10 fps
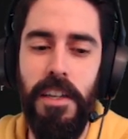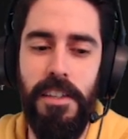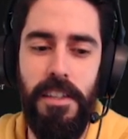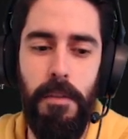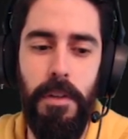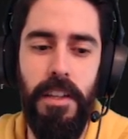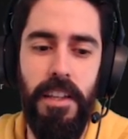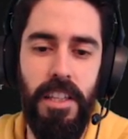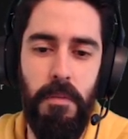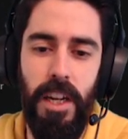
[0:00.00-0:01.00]
Steam'in de
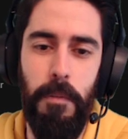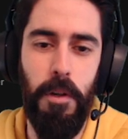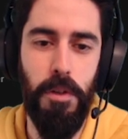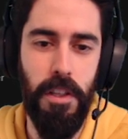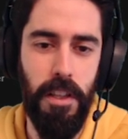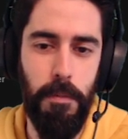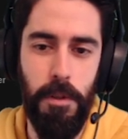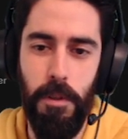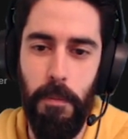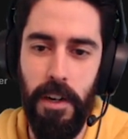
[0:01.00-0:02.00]
indirimlerine bir göz atalım
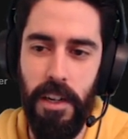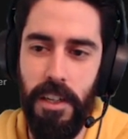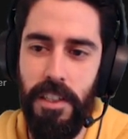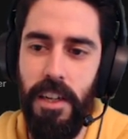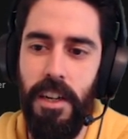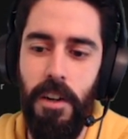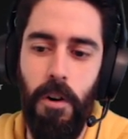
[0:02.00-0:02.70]
istiyorum arkadaşlar.